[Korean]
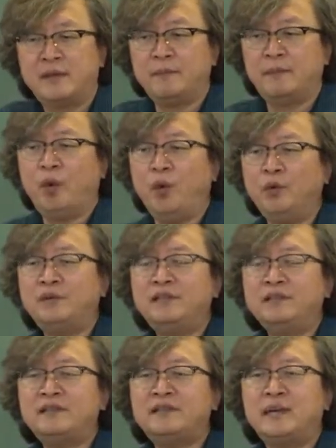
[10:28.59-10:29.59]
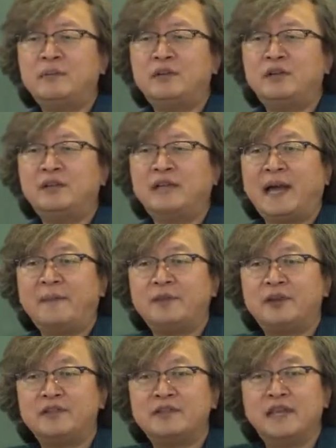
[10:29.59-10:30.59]
모든 채무를 다
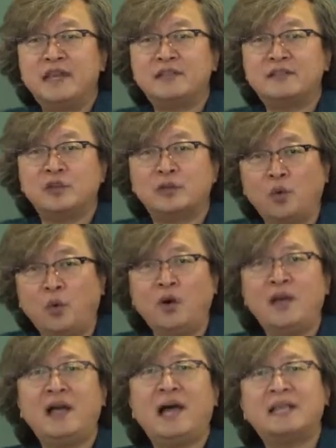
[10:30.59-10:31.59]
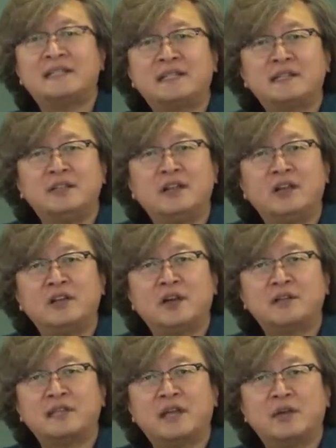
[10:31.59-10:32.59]
변제했어도 아직은
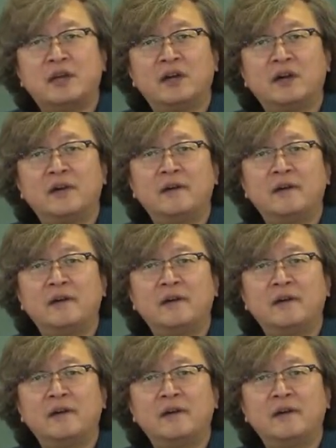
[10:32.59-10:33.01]
결격 사유예요.